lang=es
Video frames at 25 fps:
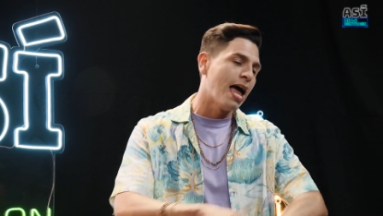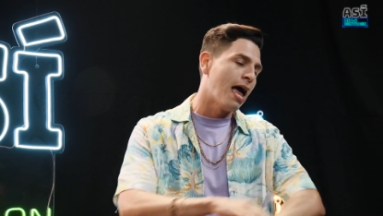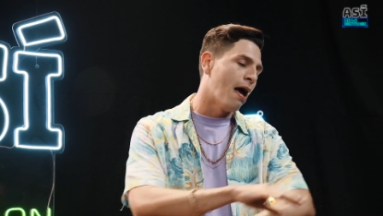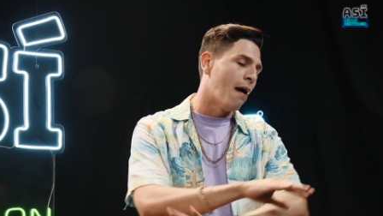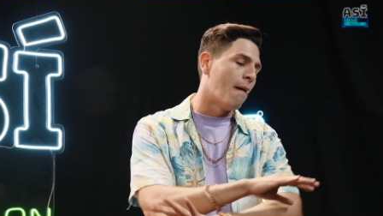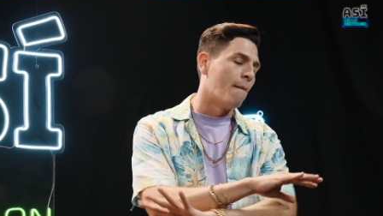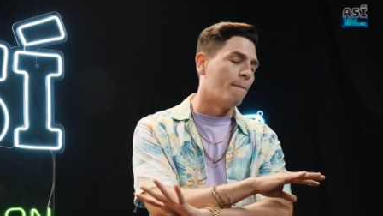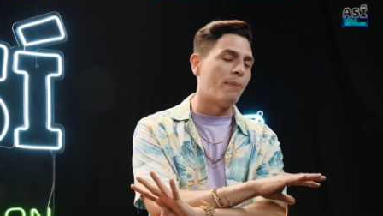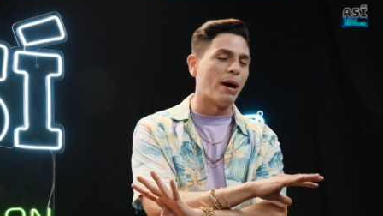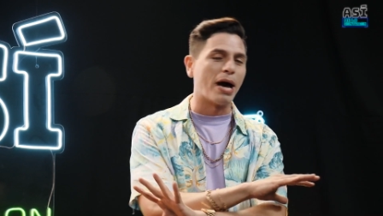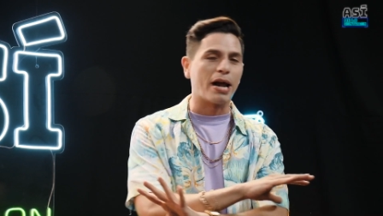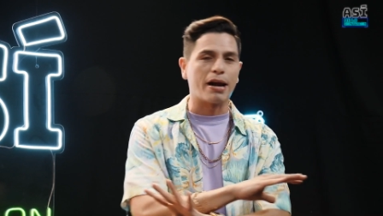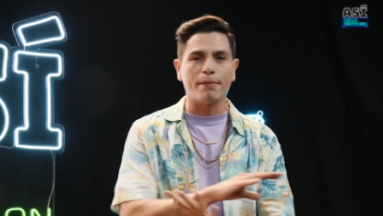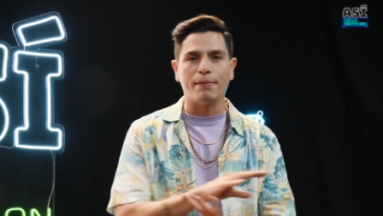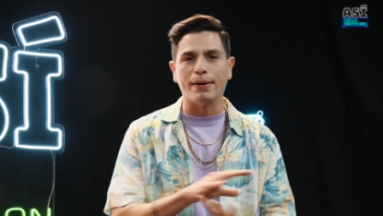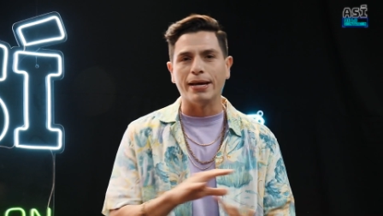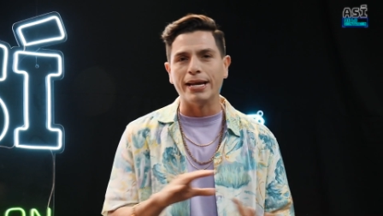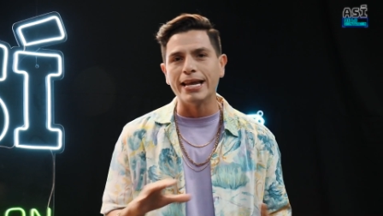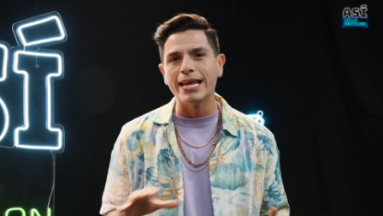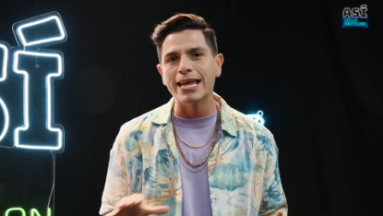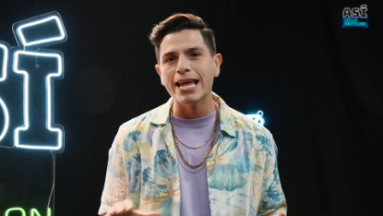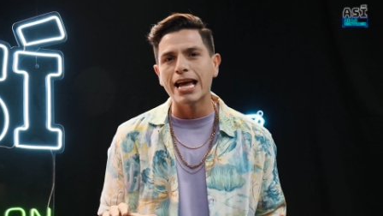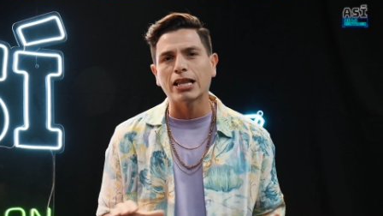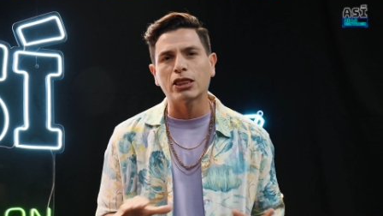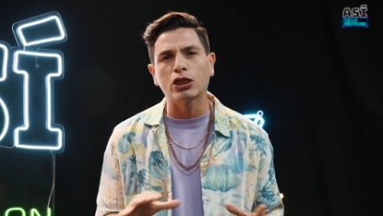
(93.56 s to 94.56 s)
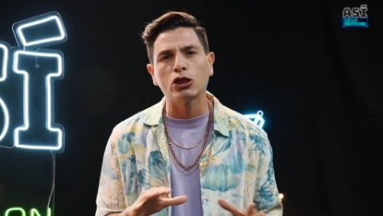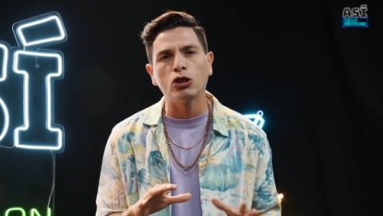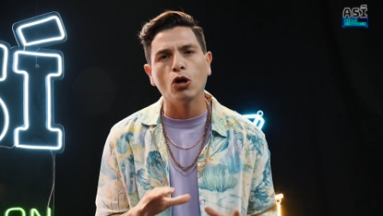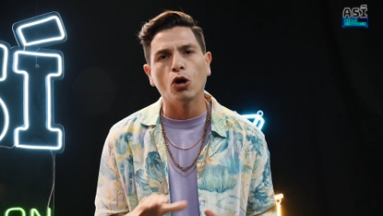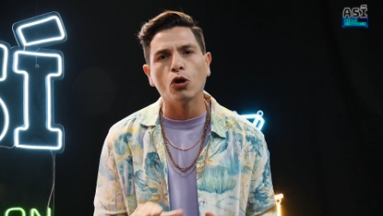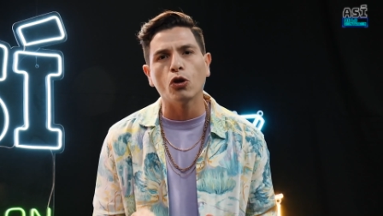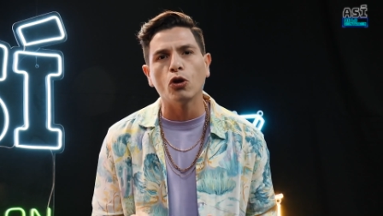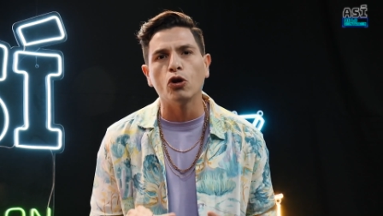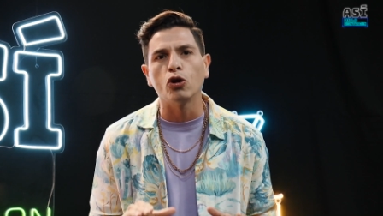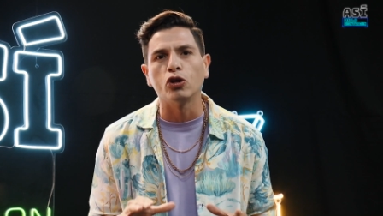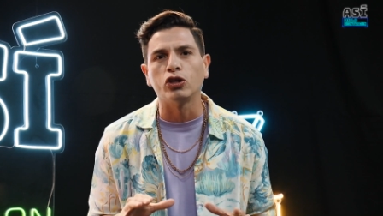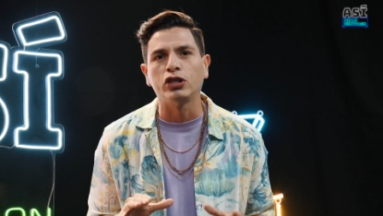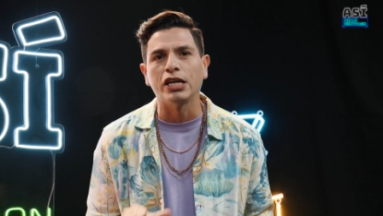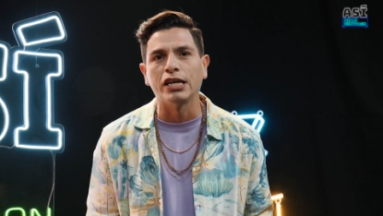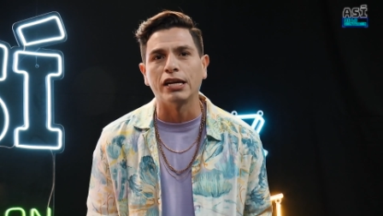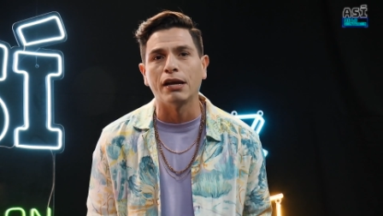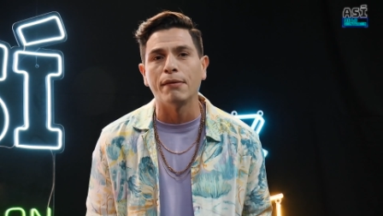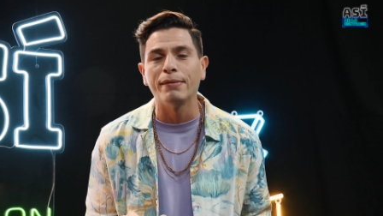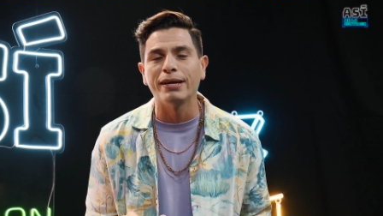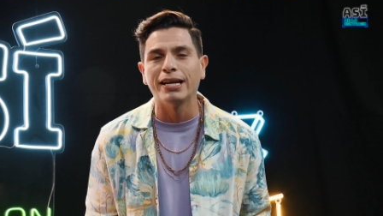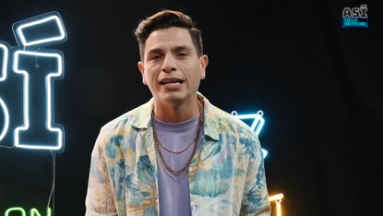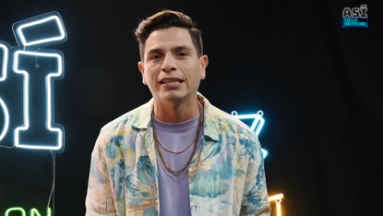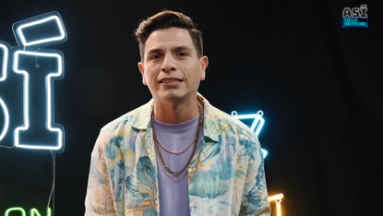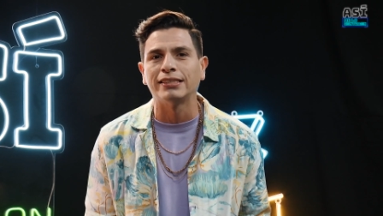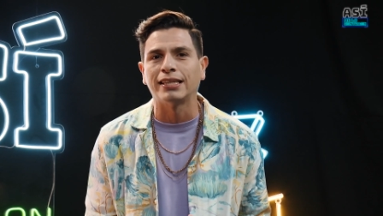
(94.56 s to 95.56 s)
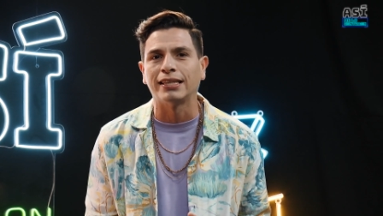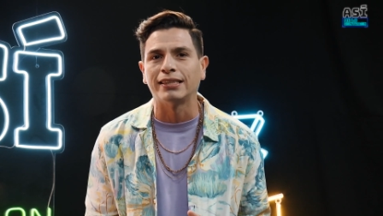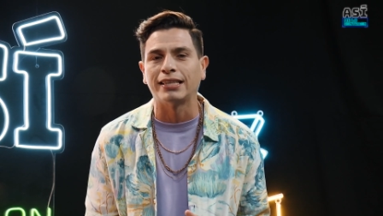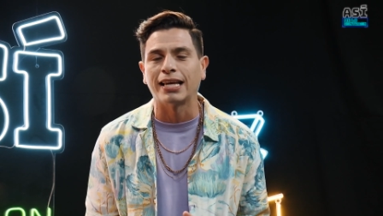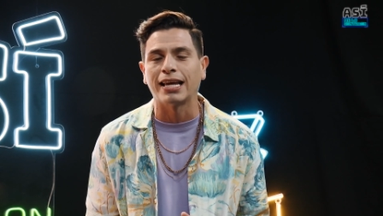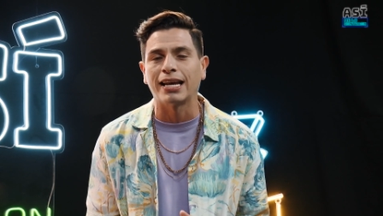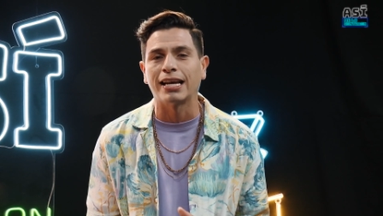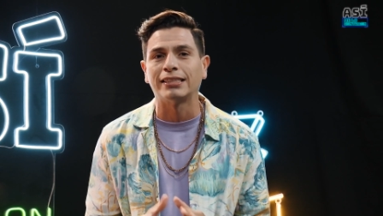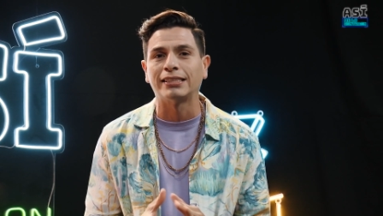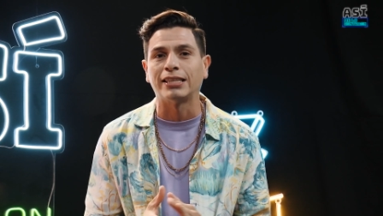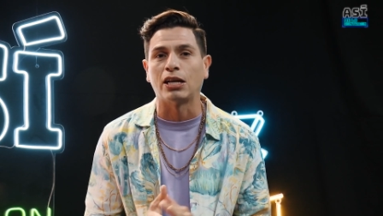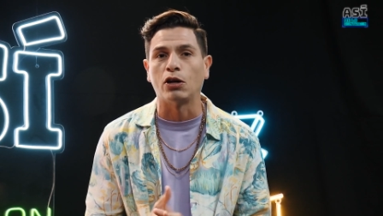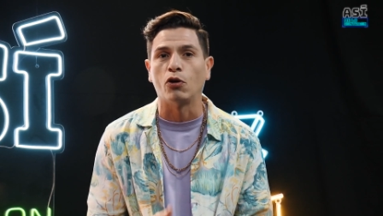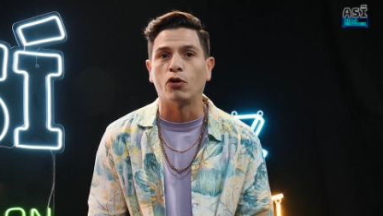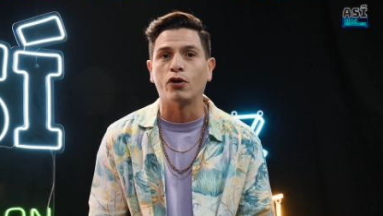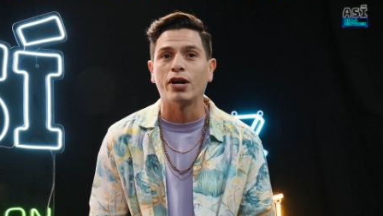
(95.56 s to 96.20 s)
barbería, todo lo tiene Miriam Santana Salón.